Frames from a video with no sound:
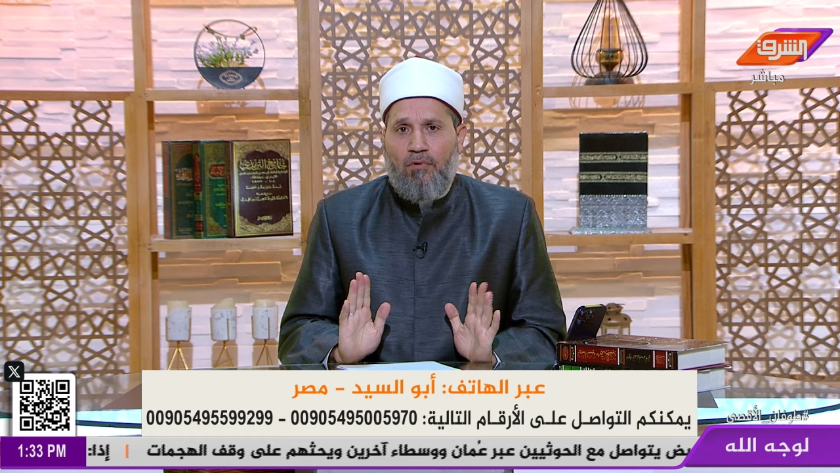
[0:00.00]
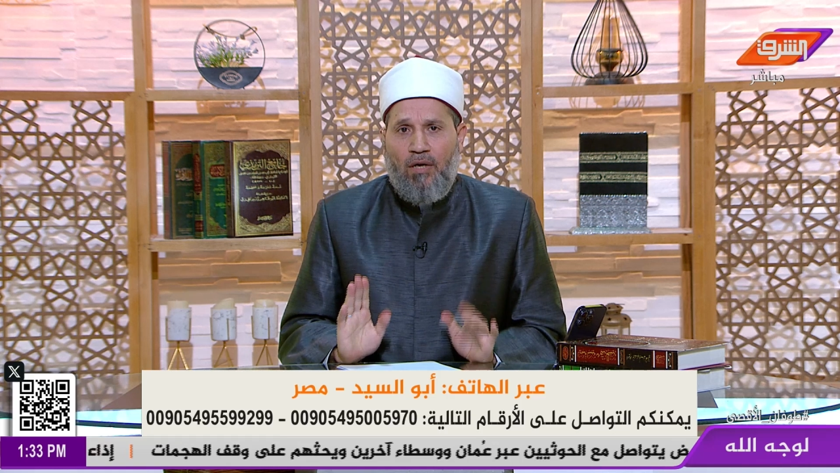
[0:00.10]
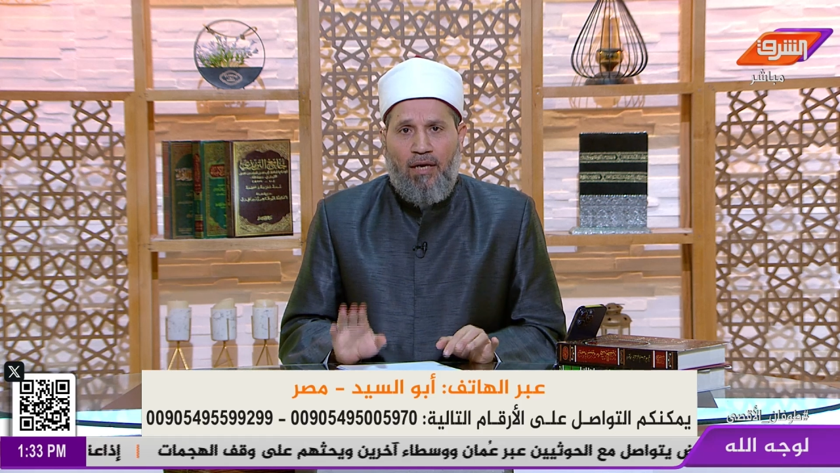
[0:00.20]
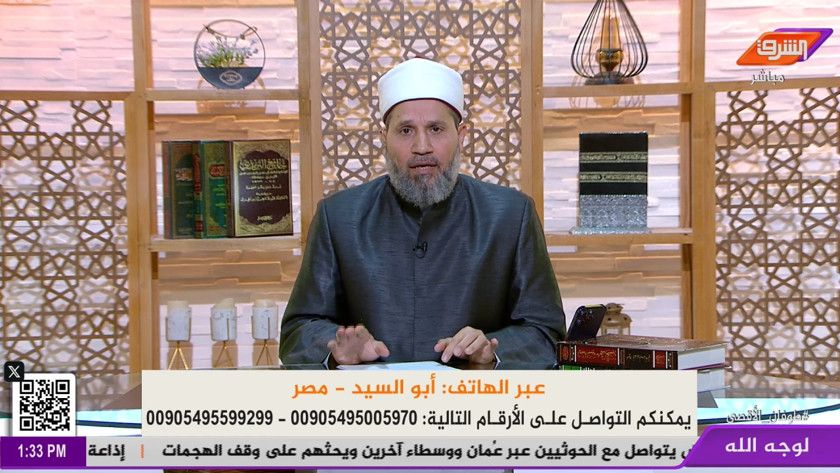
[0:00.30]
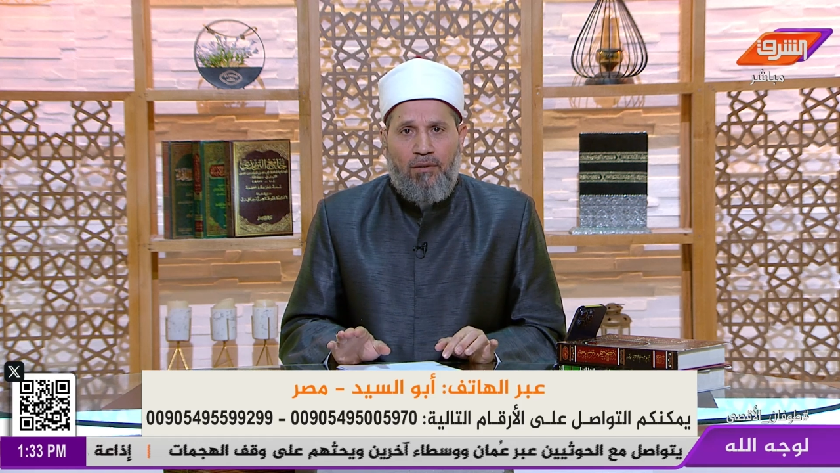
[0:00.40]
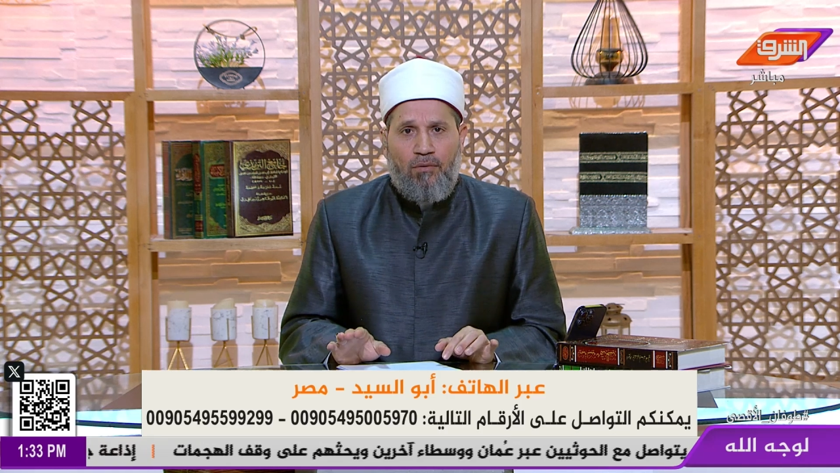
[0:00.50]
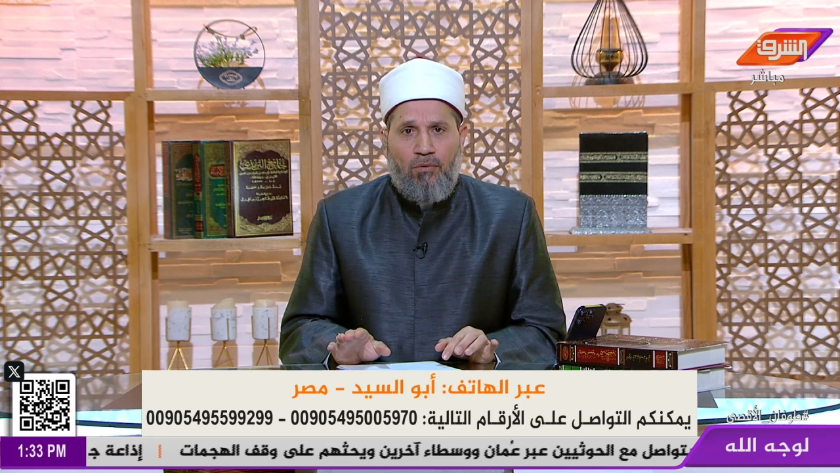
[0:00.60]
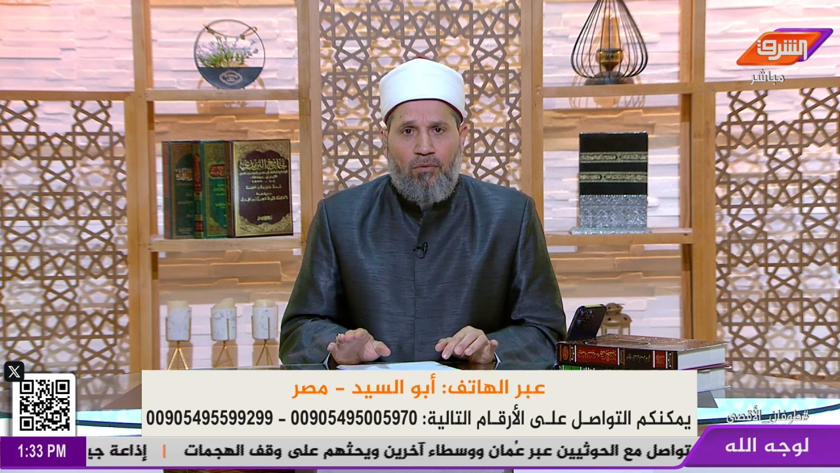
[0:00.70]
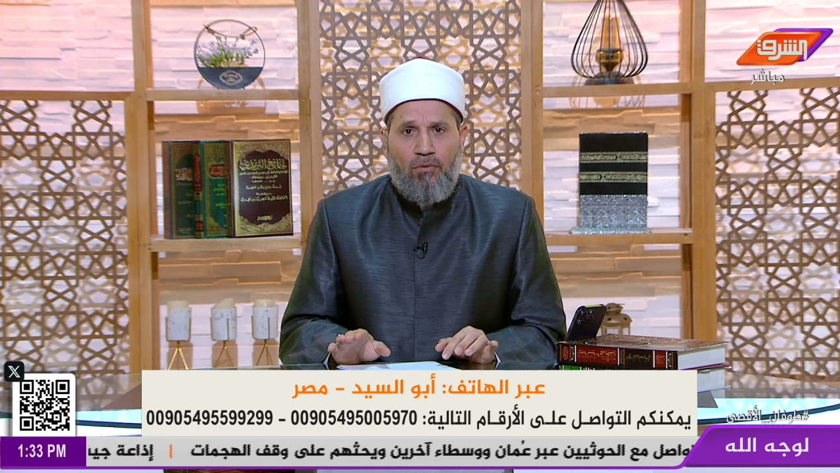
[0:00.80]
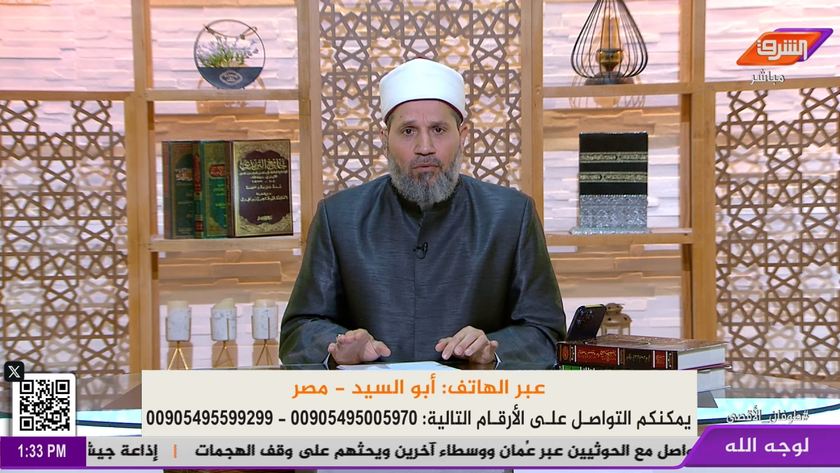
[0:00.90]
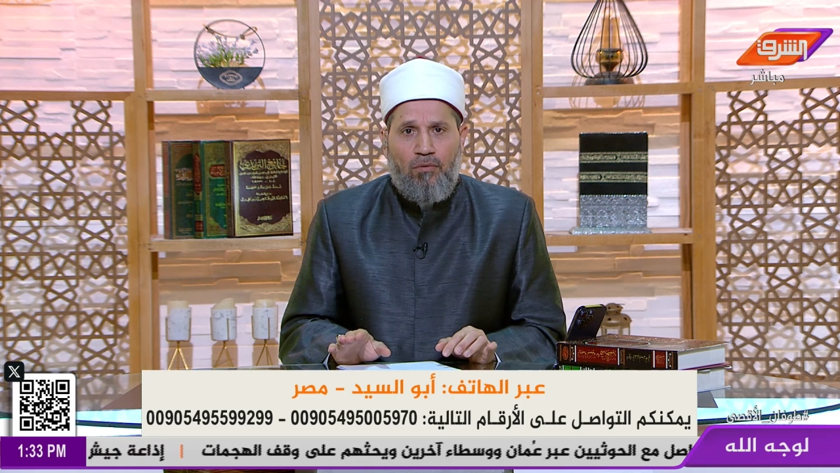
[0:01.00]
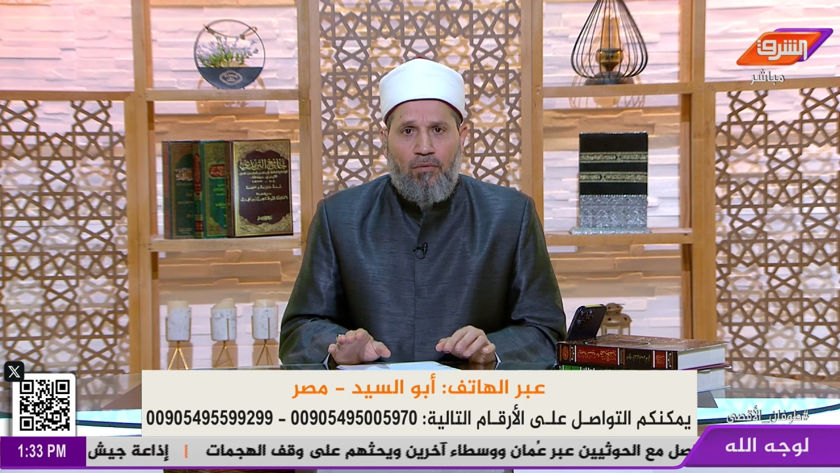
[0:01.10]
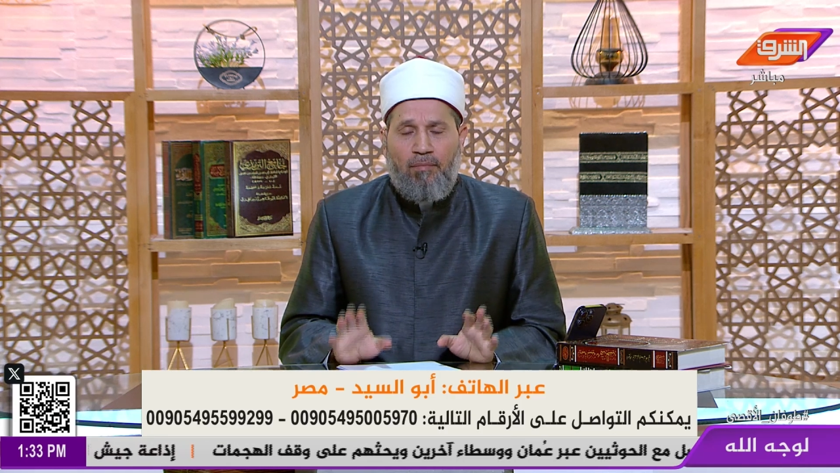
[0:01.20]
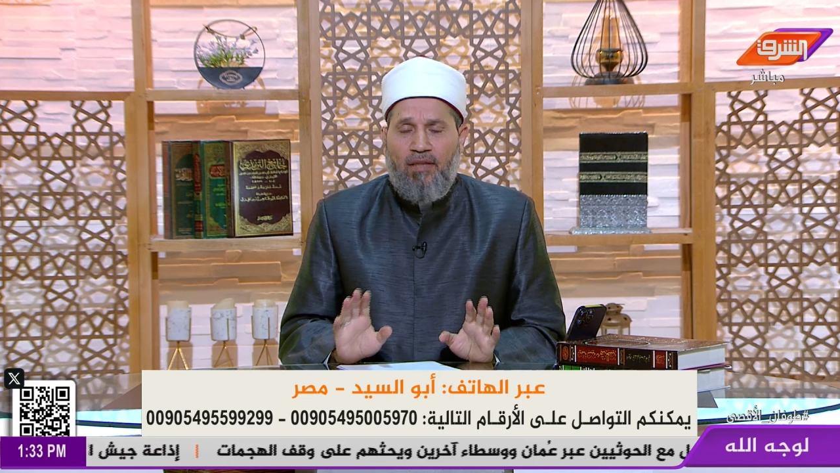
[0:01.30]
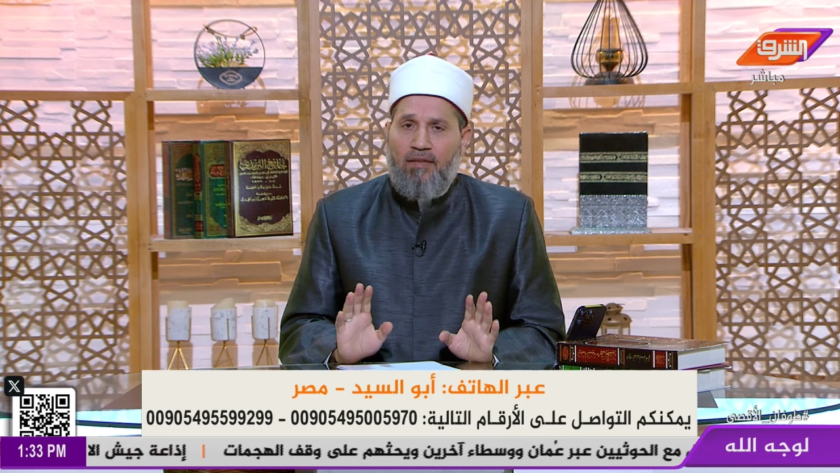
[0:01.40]
وأعدوا
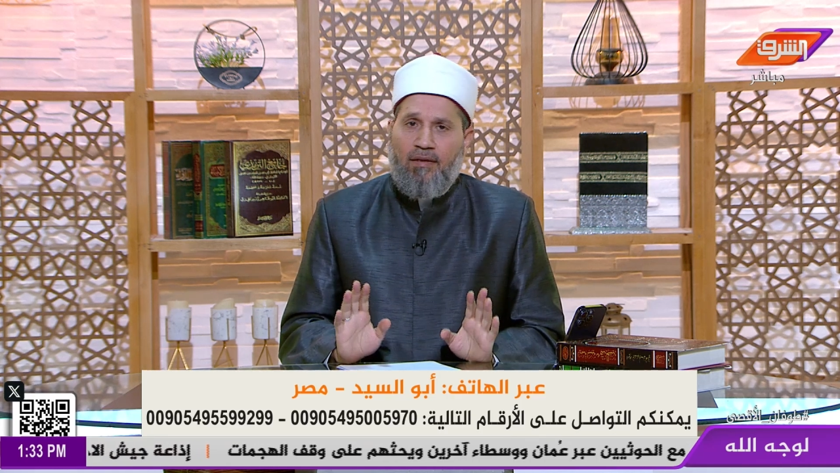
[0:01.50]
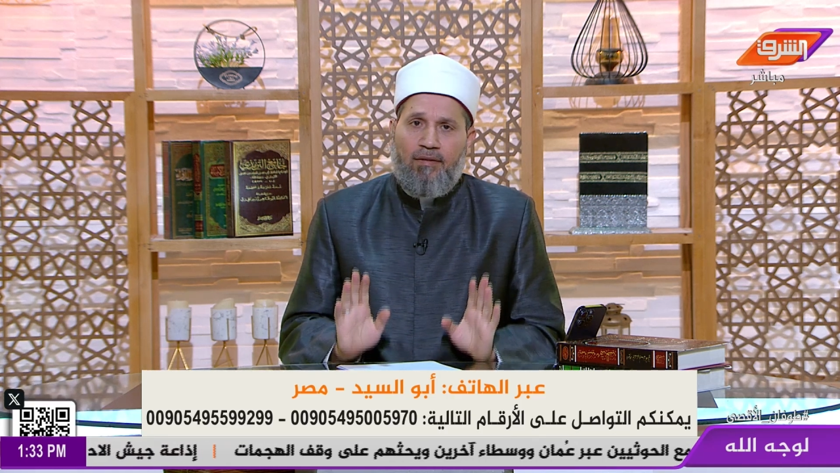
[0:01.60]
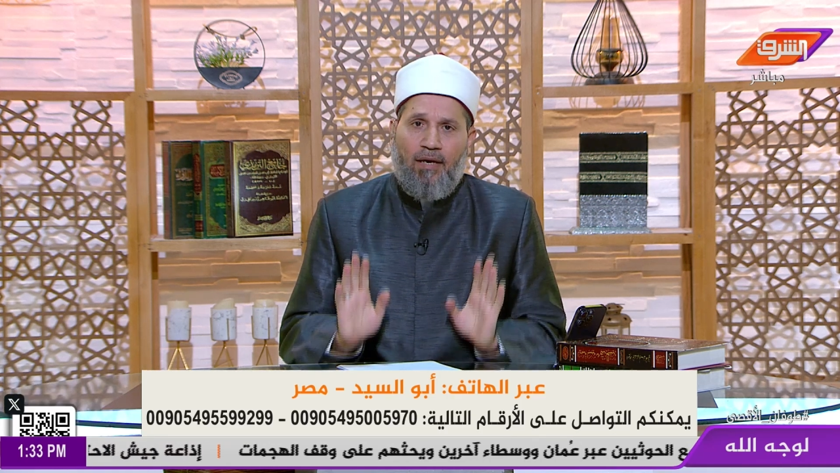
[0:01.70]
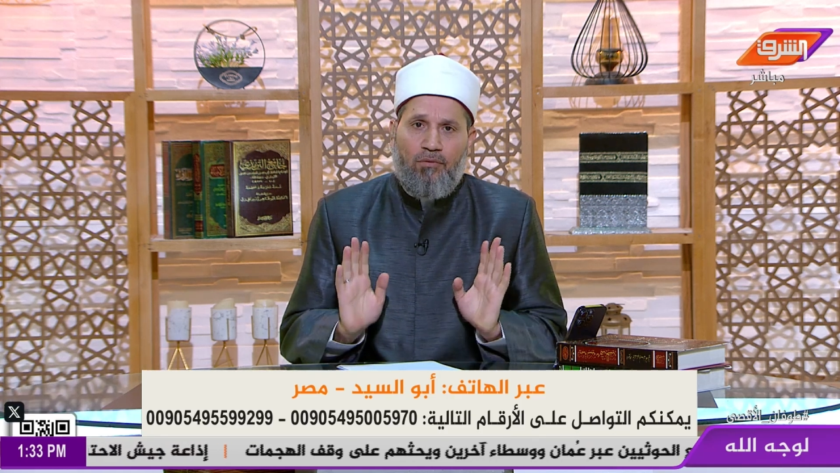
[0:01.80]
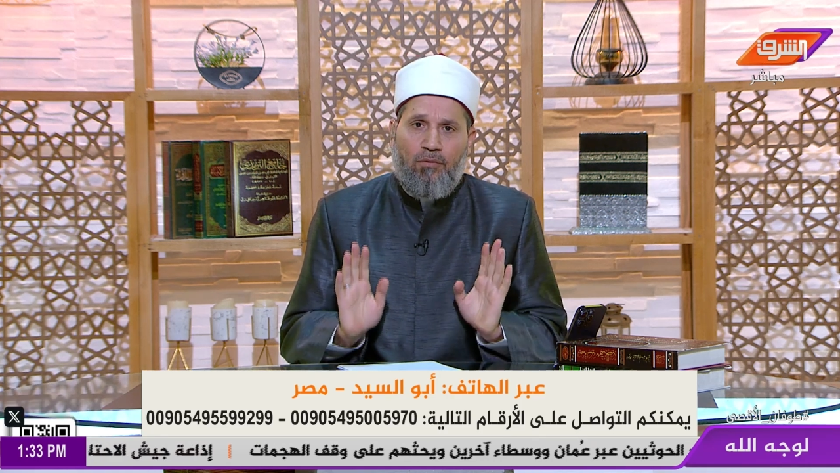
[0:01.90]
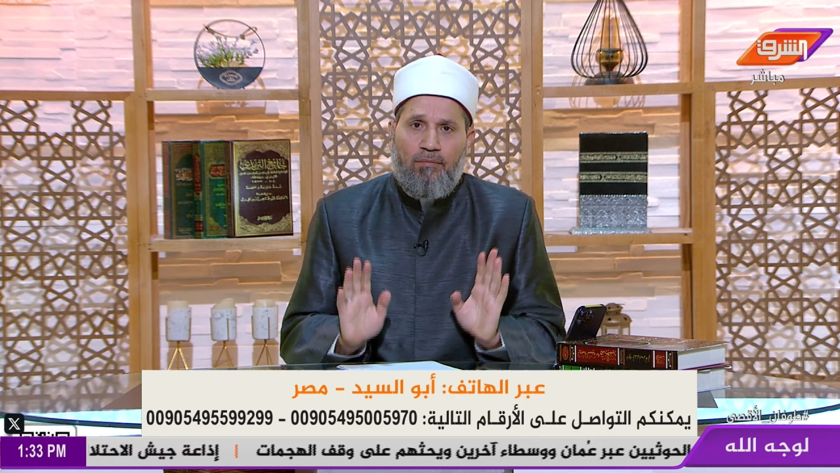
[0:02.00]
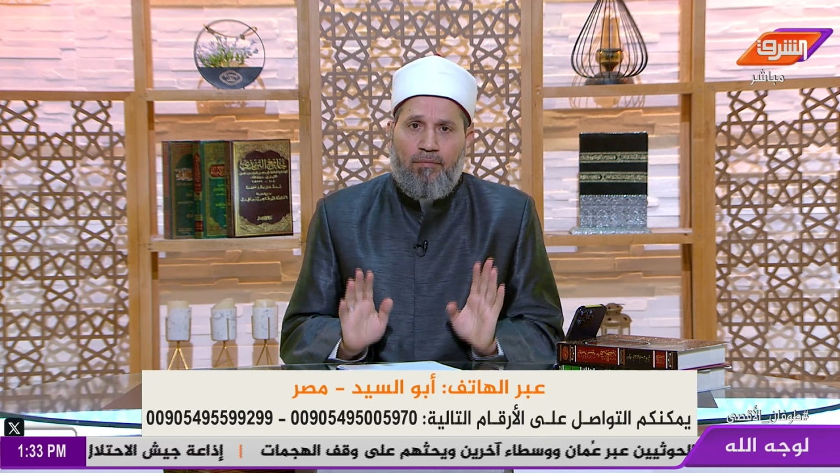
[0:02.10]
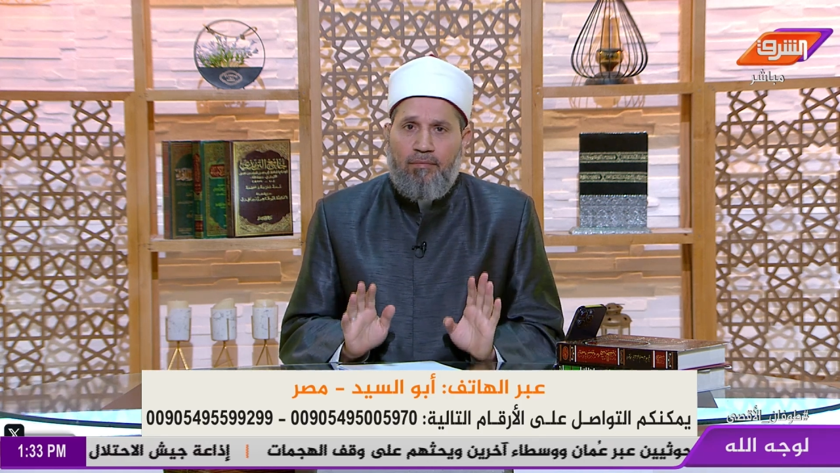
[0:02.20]
ما استطعتم